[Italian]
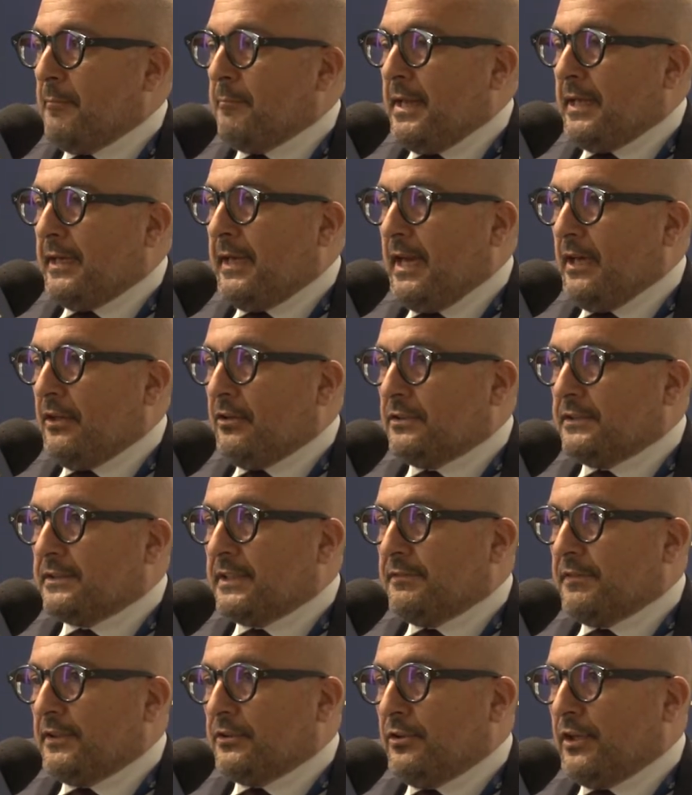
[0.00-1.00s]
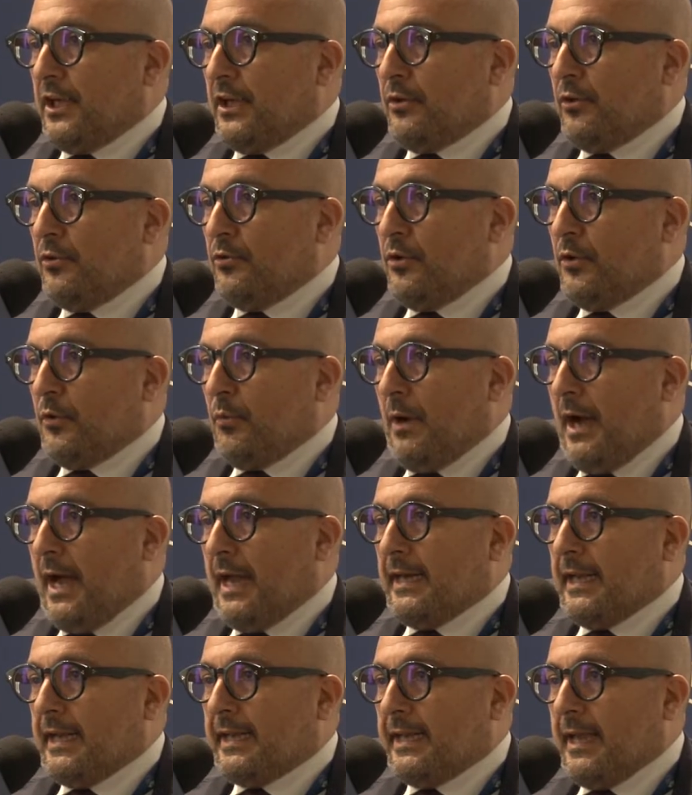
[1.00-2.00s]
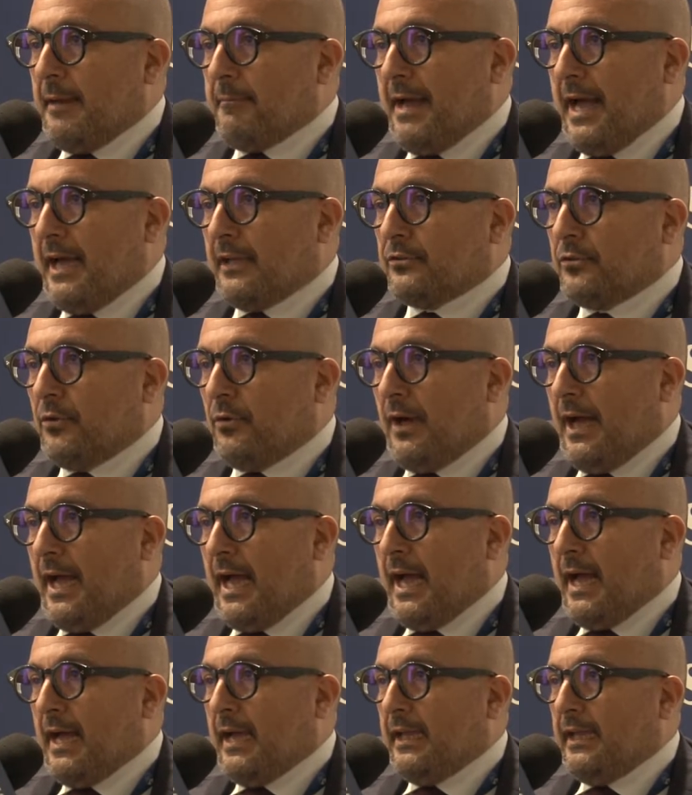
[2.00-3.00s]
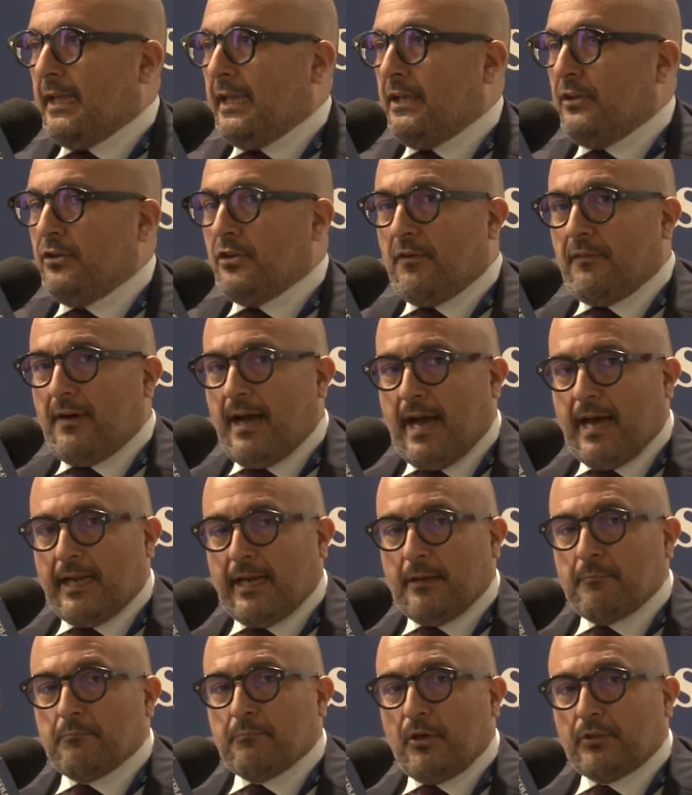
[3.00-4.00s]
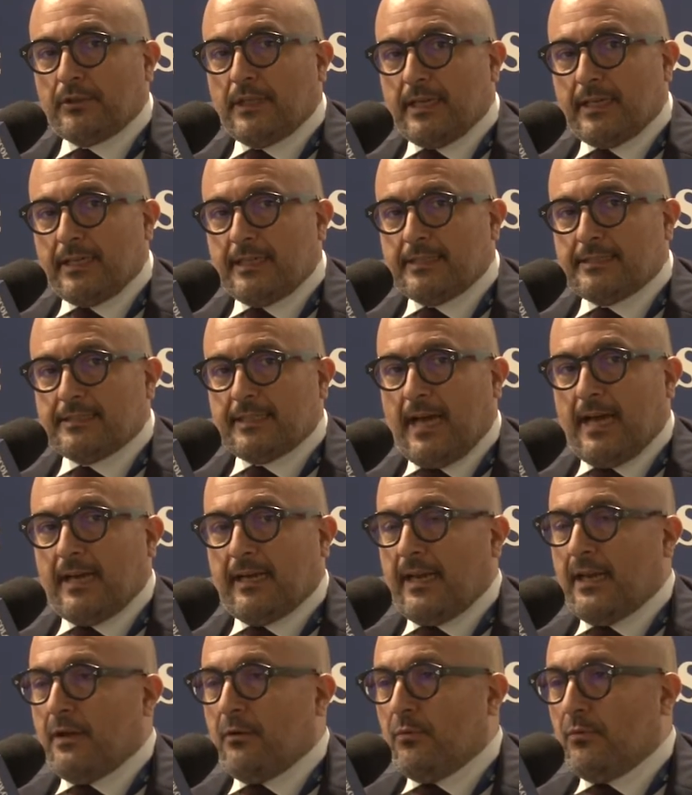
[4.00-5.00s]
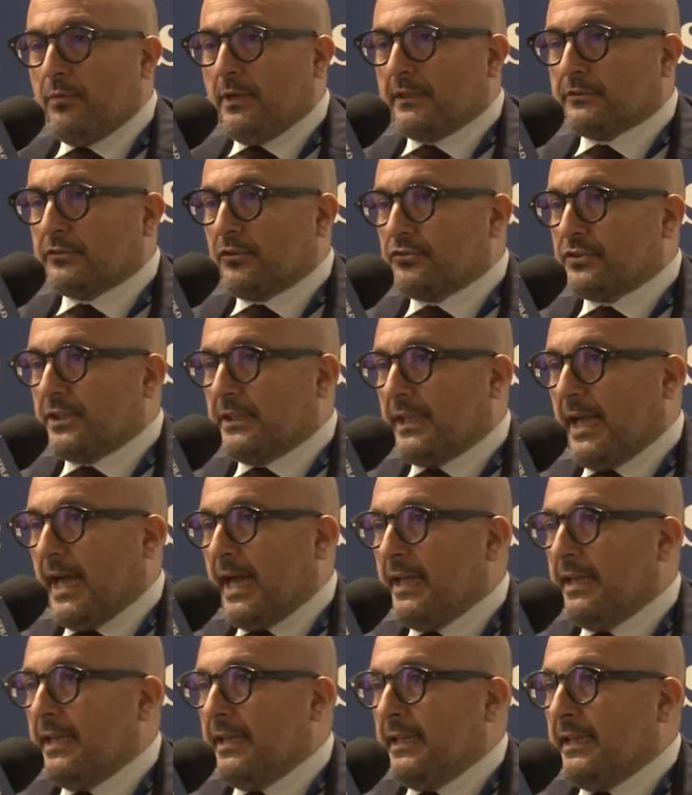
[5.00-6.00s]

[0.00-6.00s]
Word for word: perché il conservatore è colui il quale è chiamato a innovare, modernizzare una società